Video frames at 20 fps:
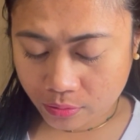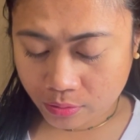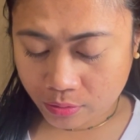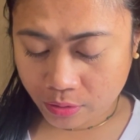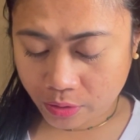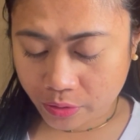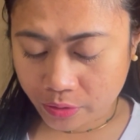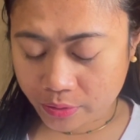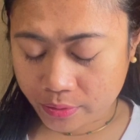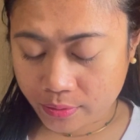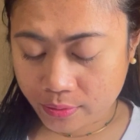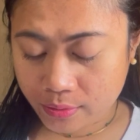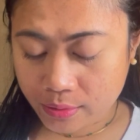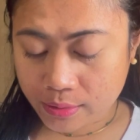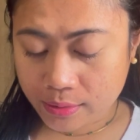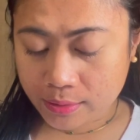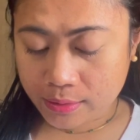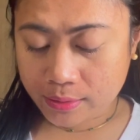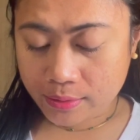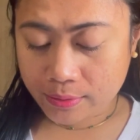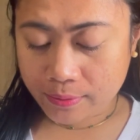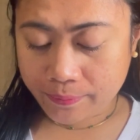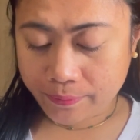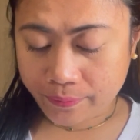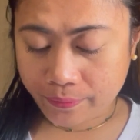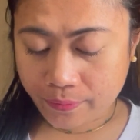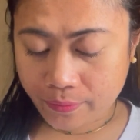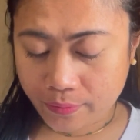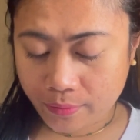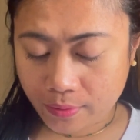Yun.
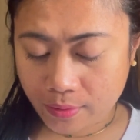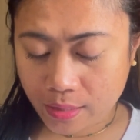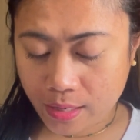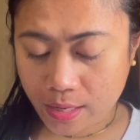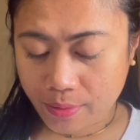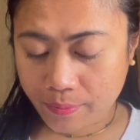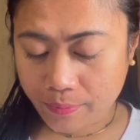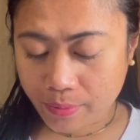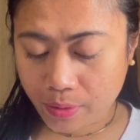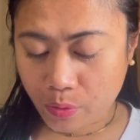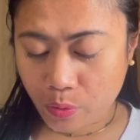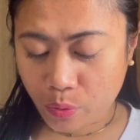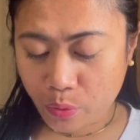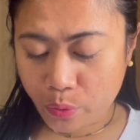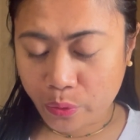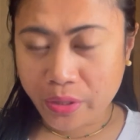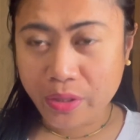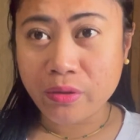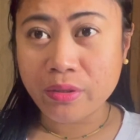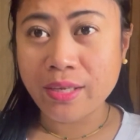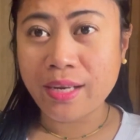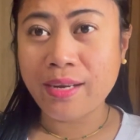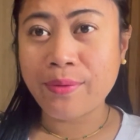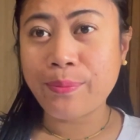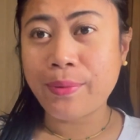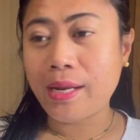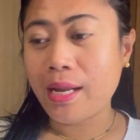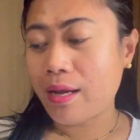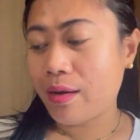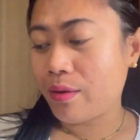At magkukwento na rin
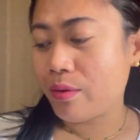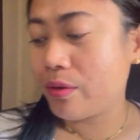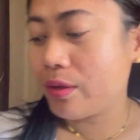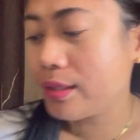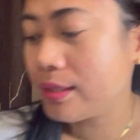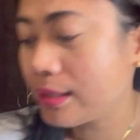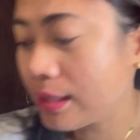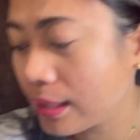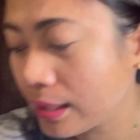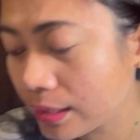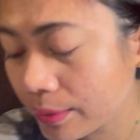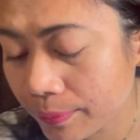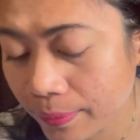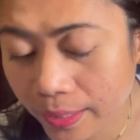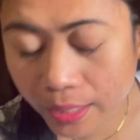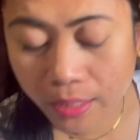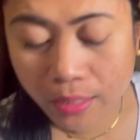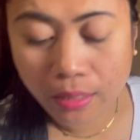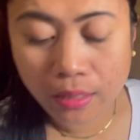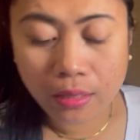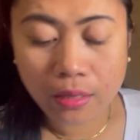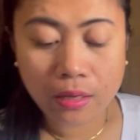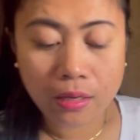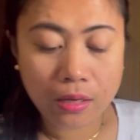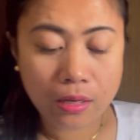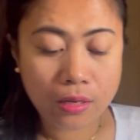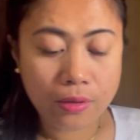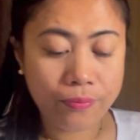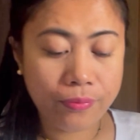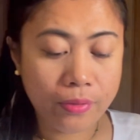pala ako kasi 'di ba?
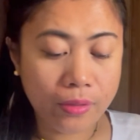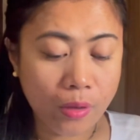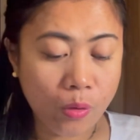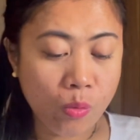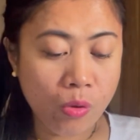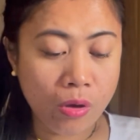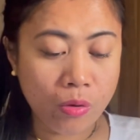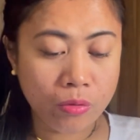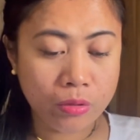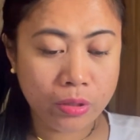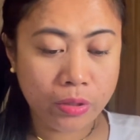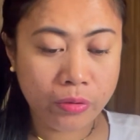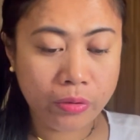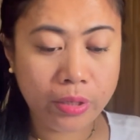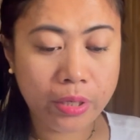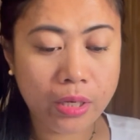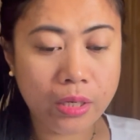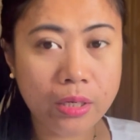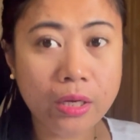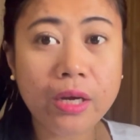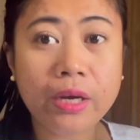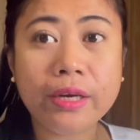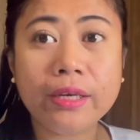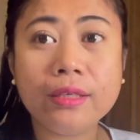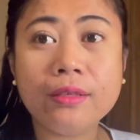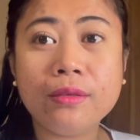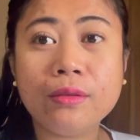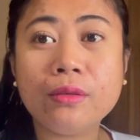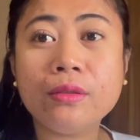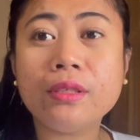Nakuha ko na yung green
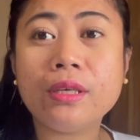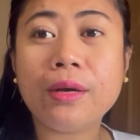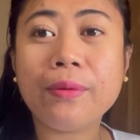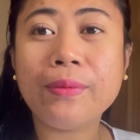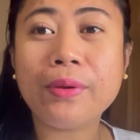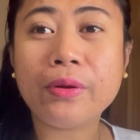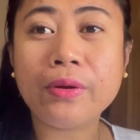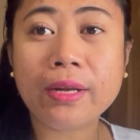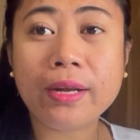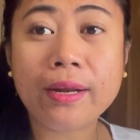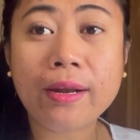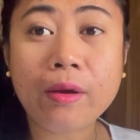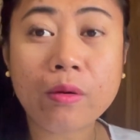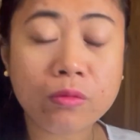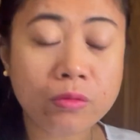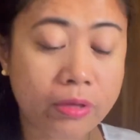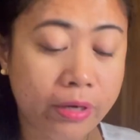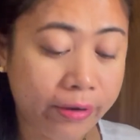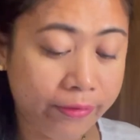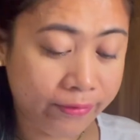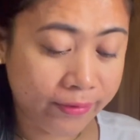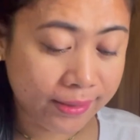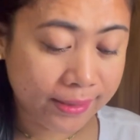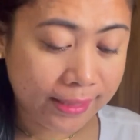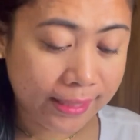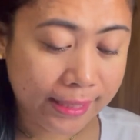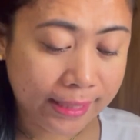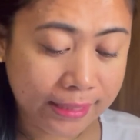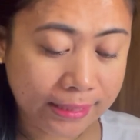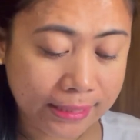card ko, tsaka meron na rin akong driver's
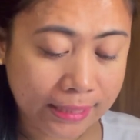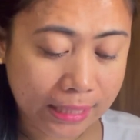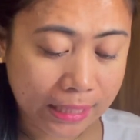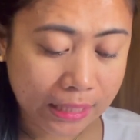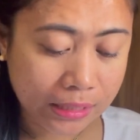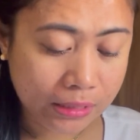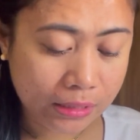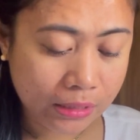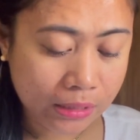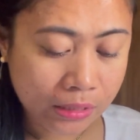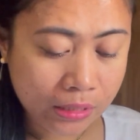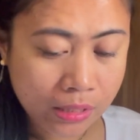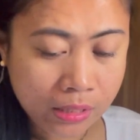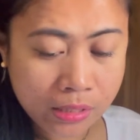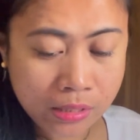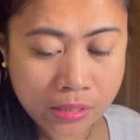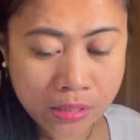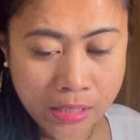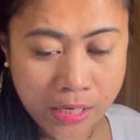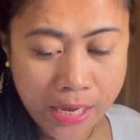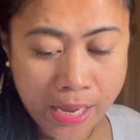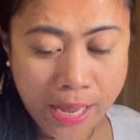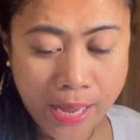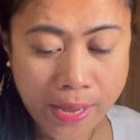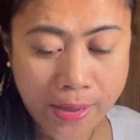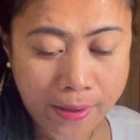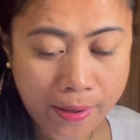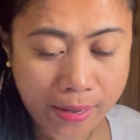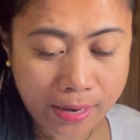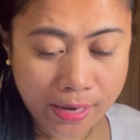license.
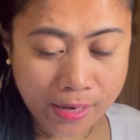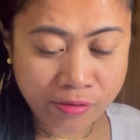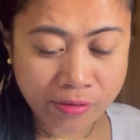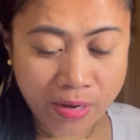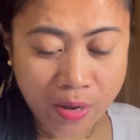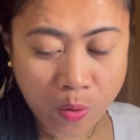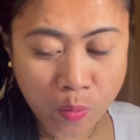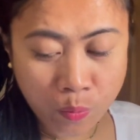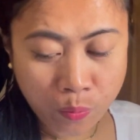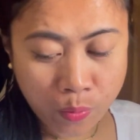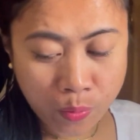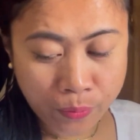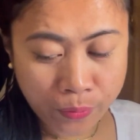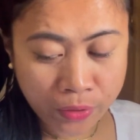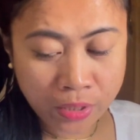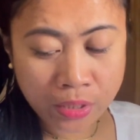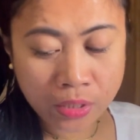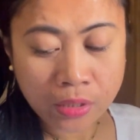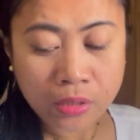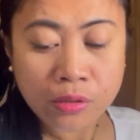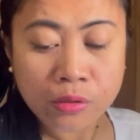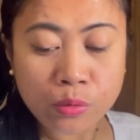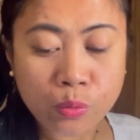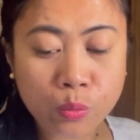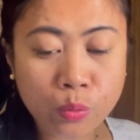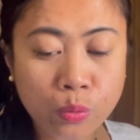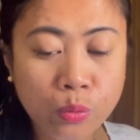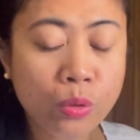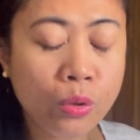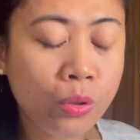Kaya allowed na akong pumunta ng
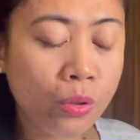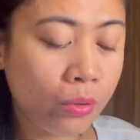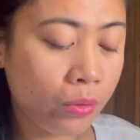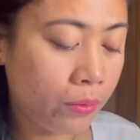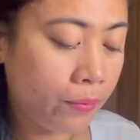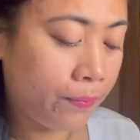school.